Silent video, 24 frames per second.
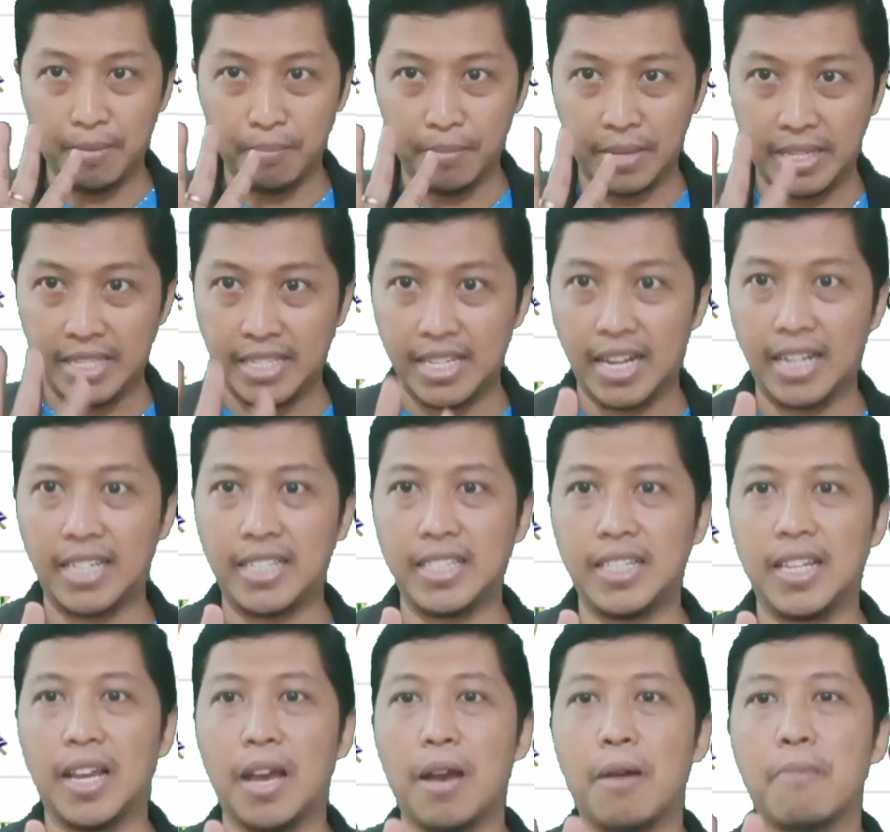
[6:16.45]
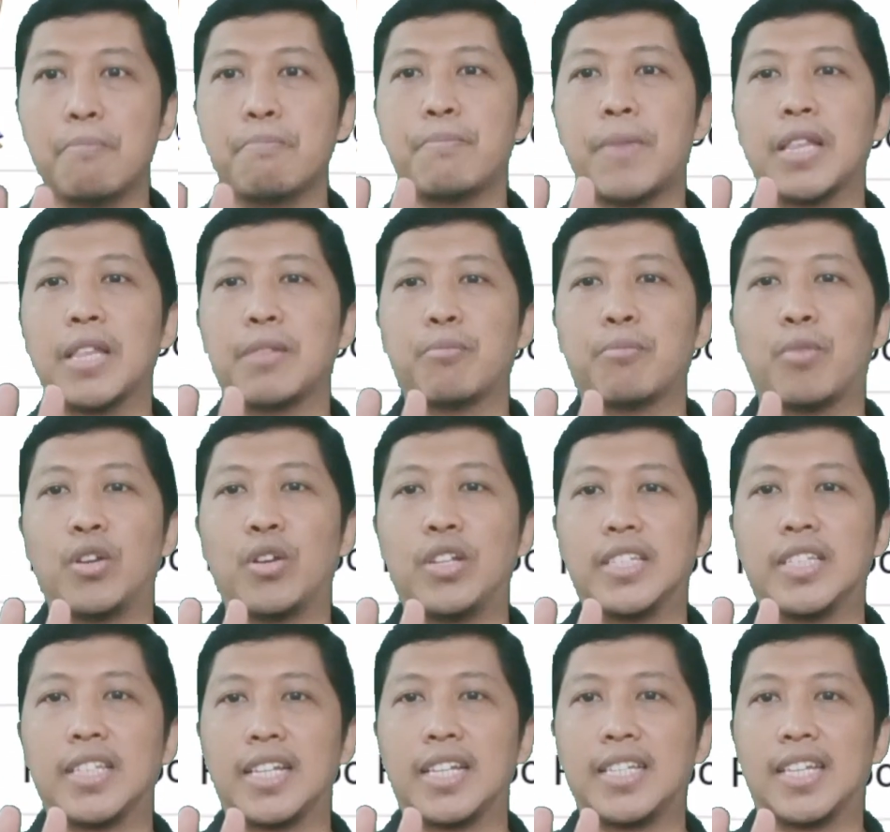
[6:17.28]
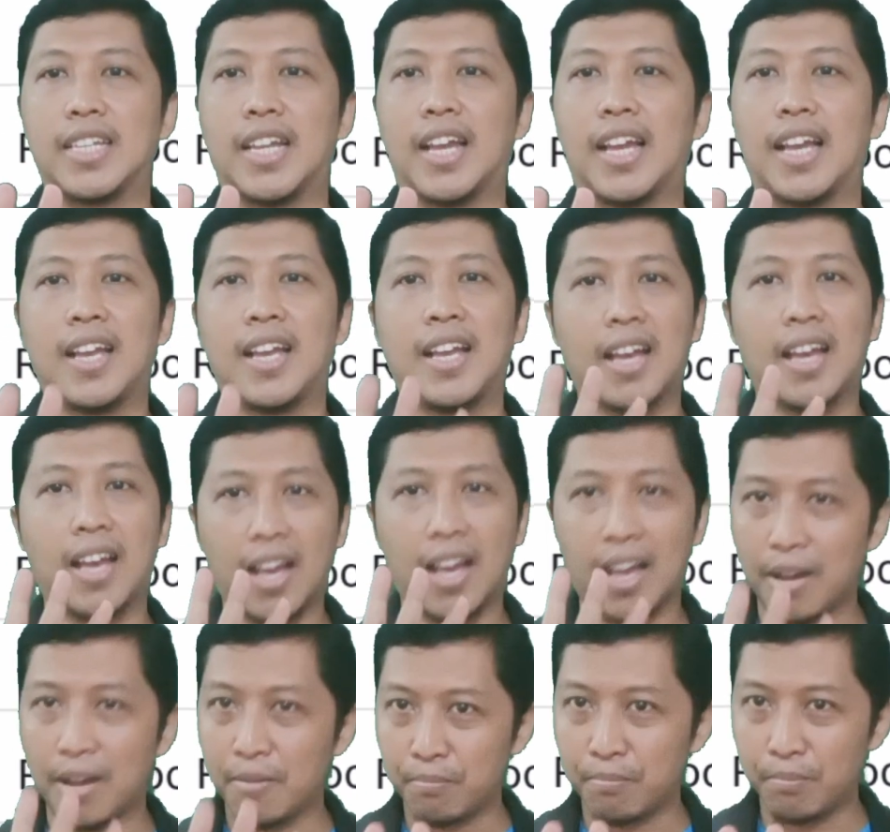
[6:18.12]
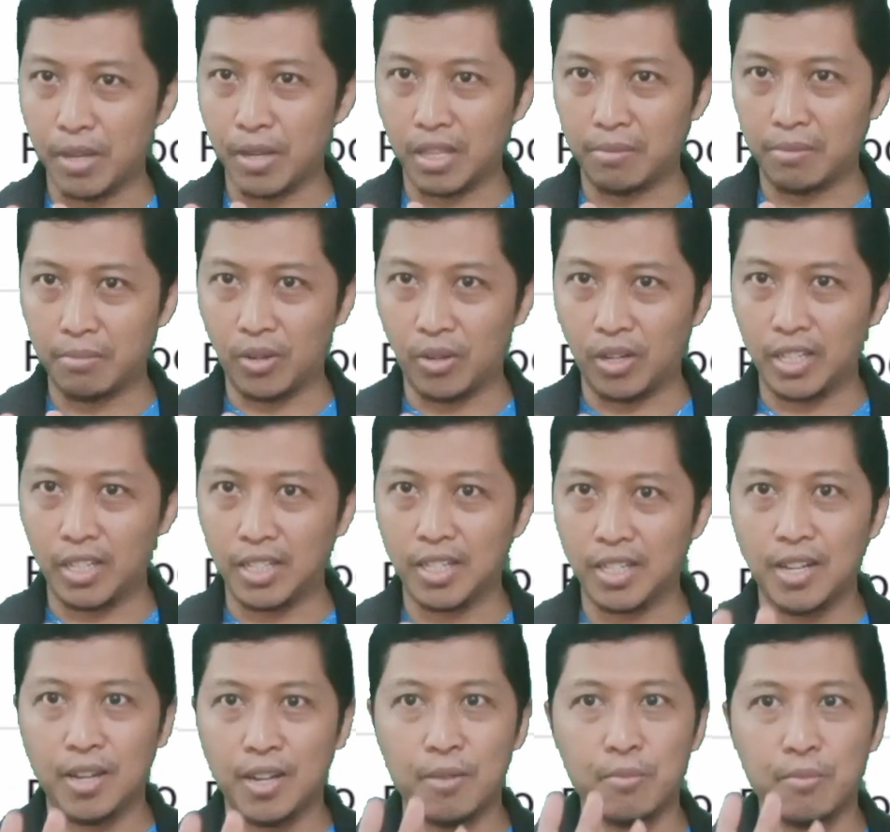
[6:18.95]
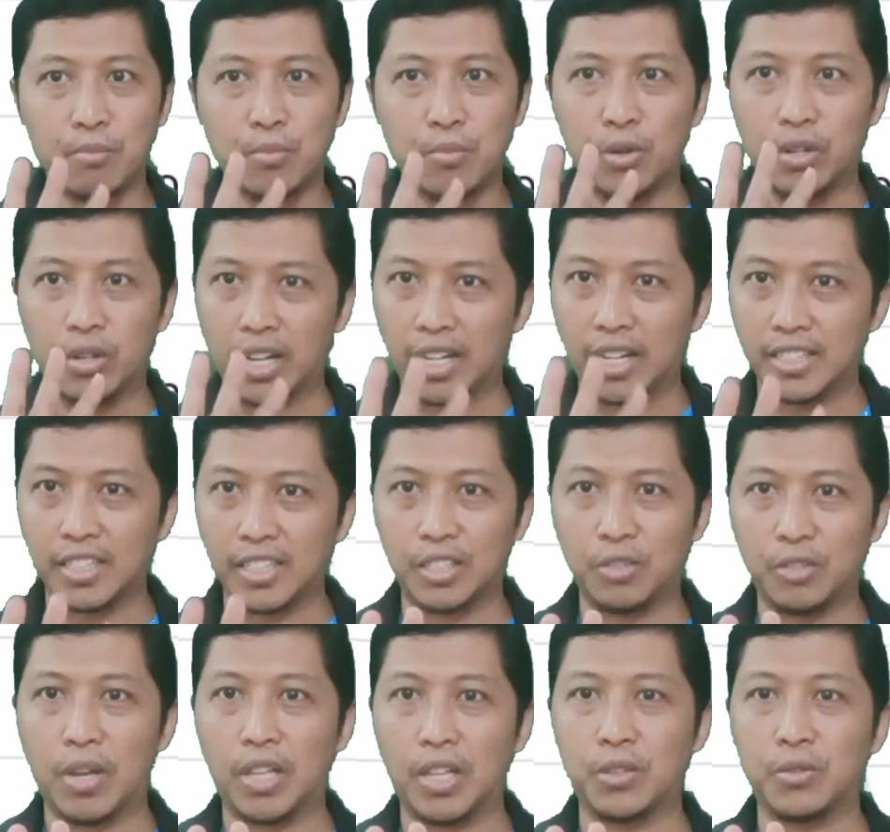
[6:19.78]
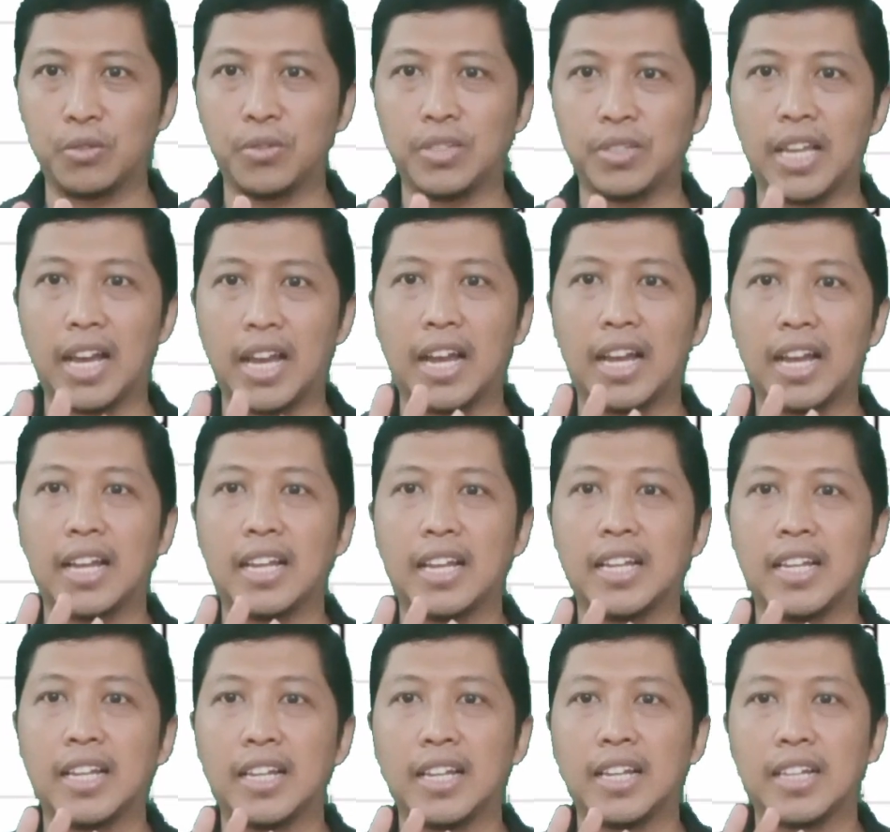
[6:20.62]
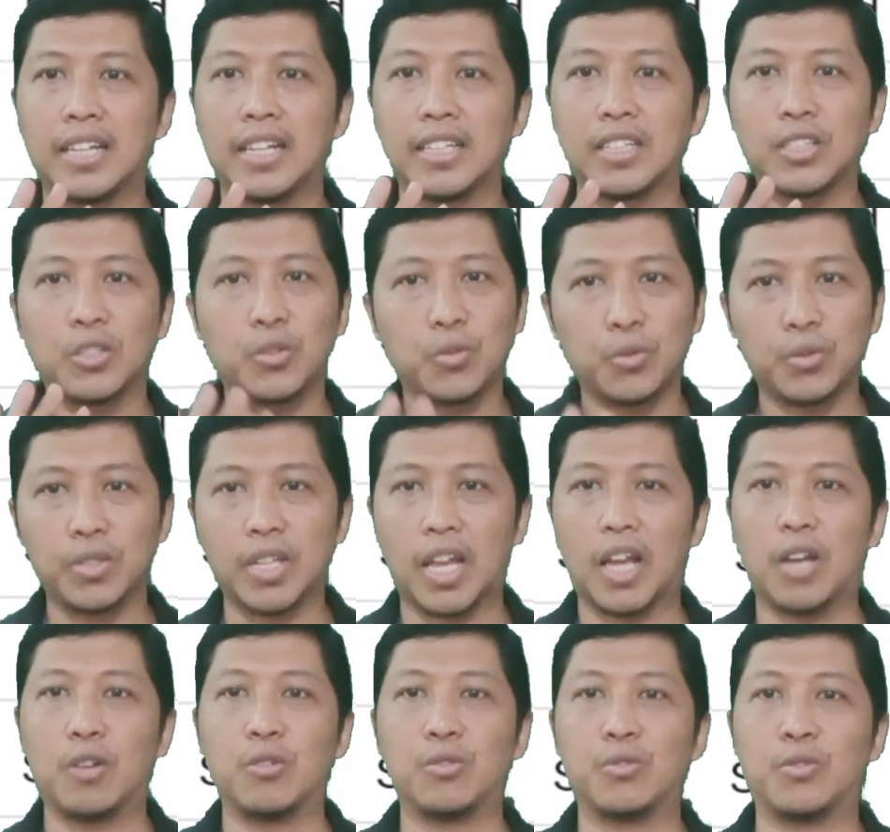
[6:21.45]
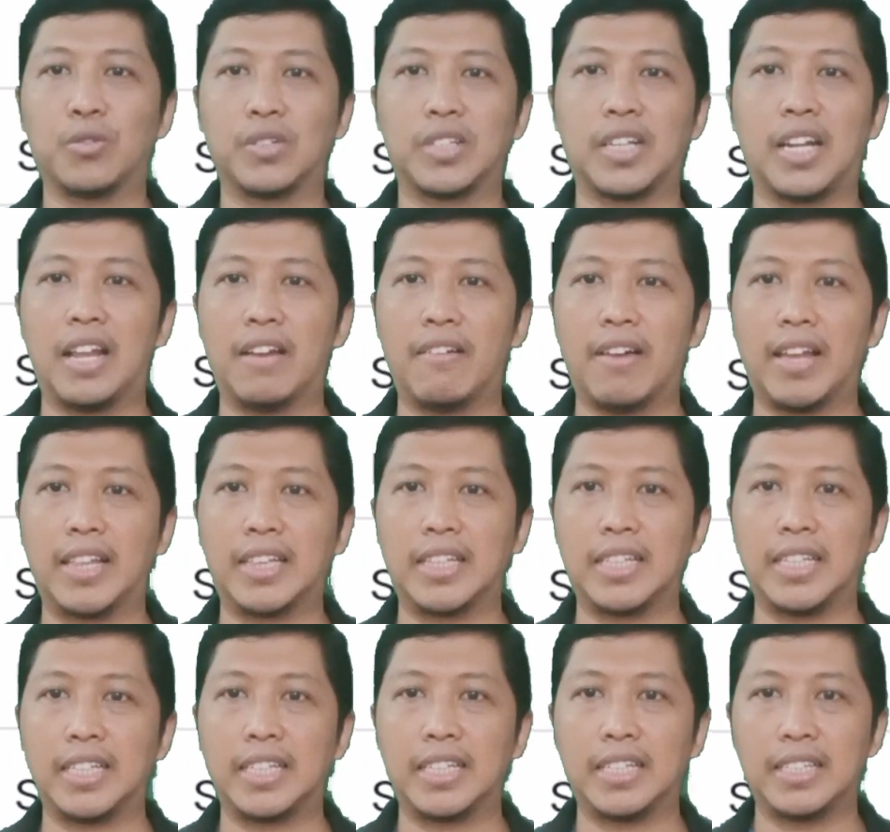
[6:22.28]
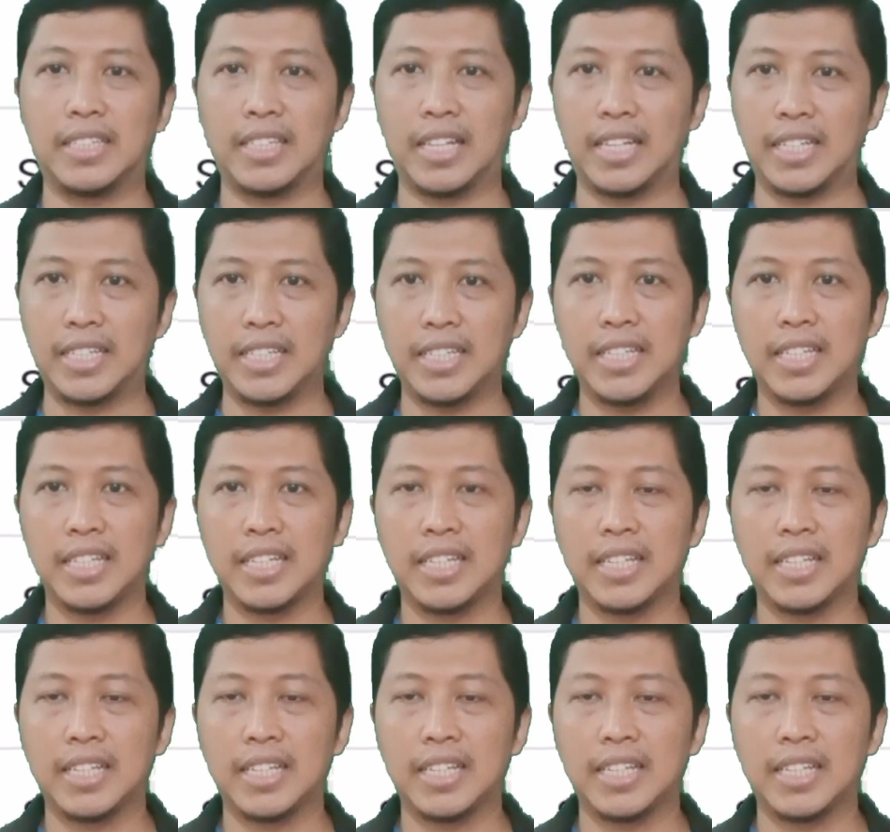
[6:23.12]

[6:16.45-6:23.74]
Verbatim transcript: menjadi 4 poin saja empat poin bukan sesuatu yang susah untuk dilewati jadi